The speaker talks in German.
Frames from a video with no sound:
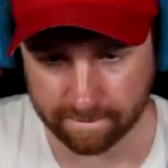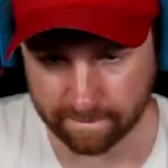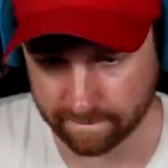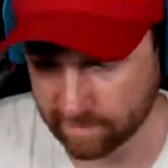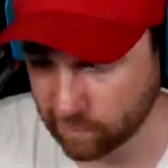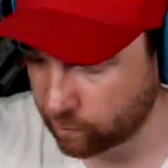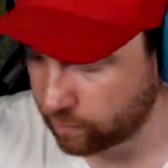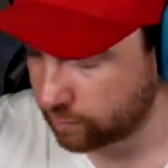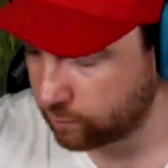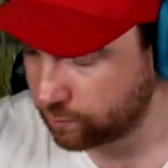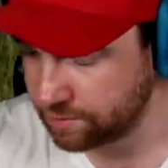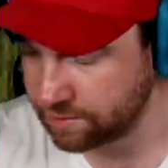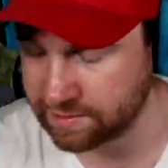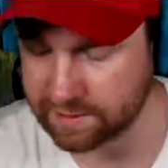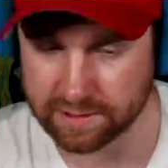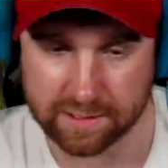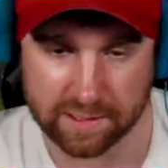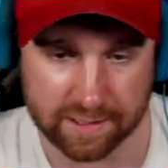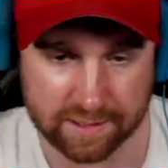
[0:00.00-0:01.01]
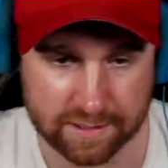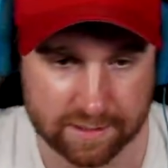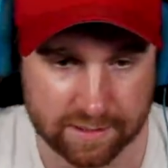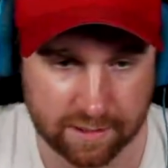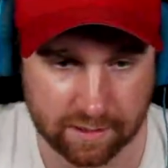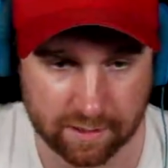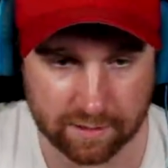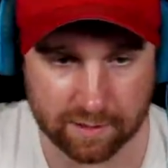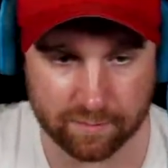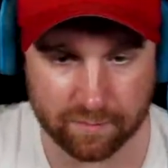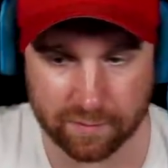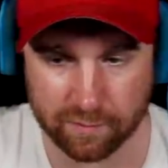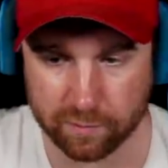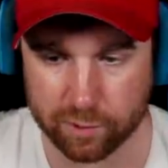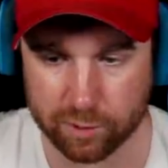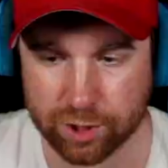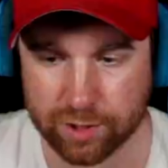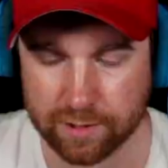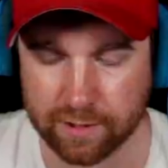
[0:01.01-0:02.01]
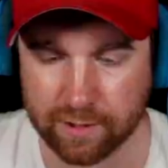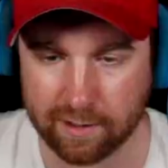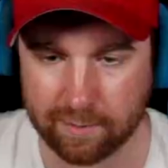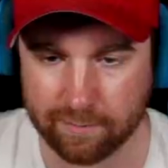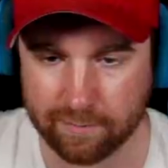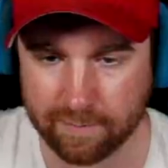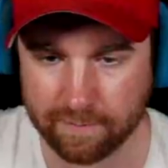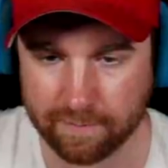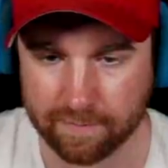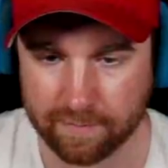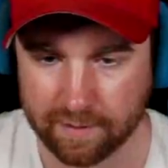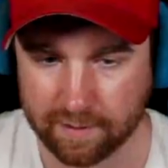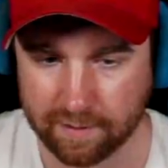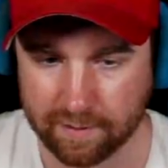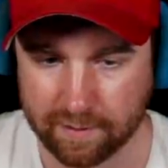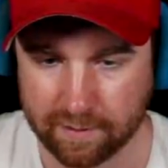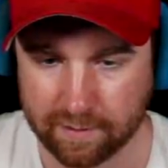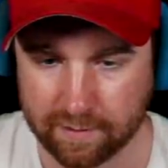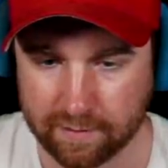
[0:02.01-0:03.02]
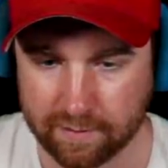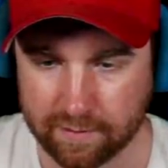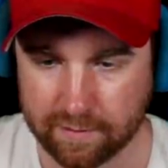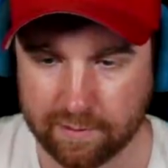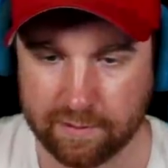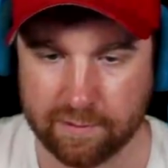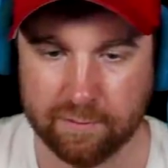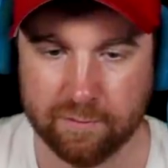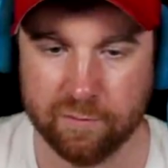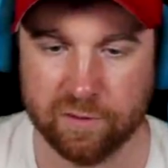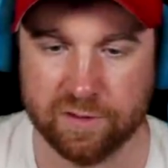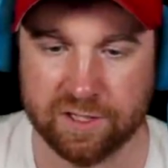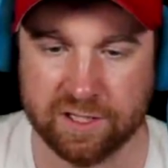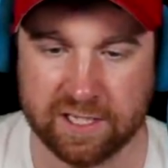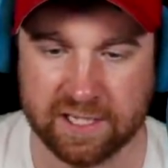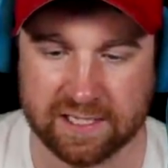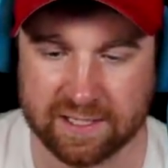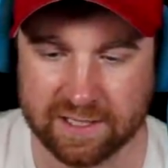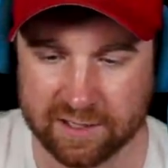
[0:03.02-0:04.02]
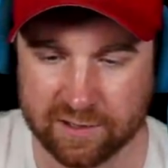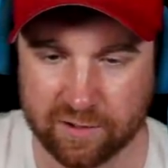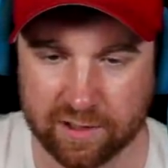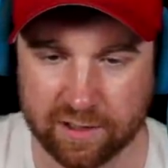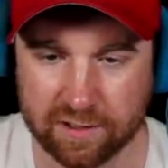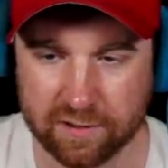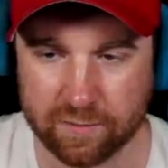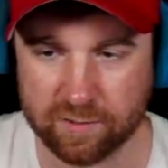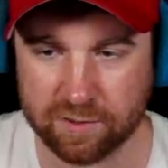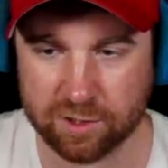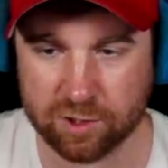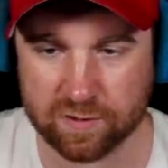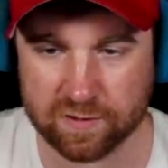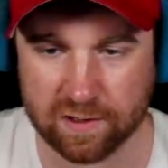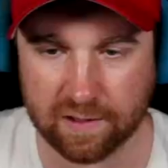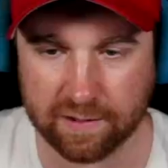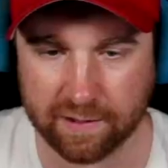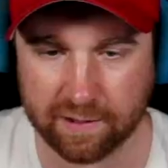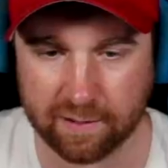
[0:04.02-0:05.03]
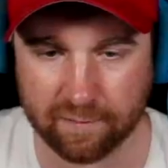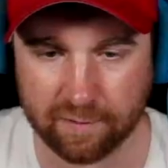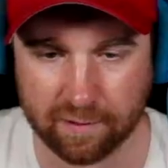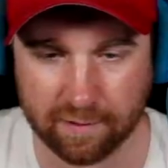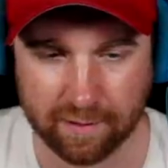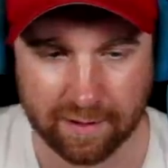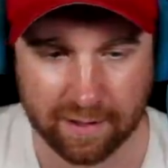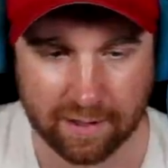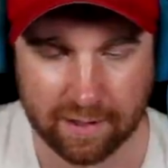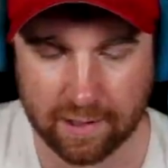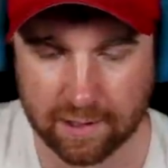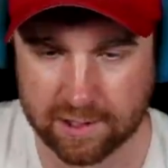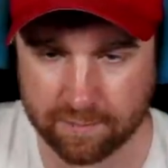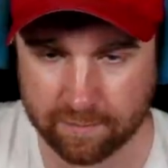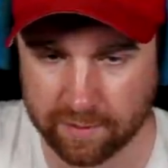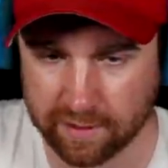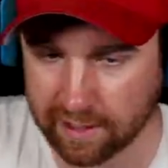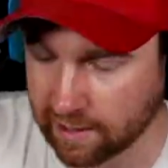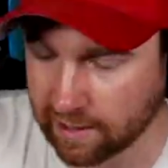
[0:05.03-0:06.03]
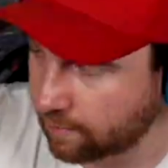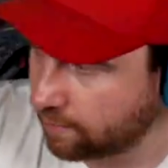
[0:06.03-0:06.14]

aber dadurch, dass ich die letzten Tage an dem Video geschnitten habe, fühlt sich das nicht so an, als ob das schon so lange her wäre. Ja, ich habe mir gerade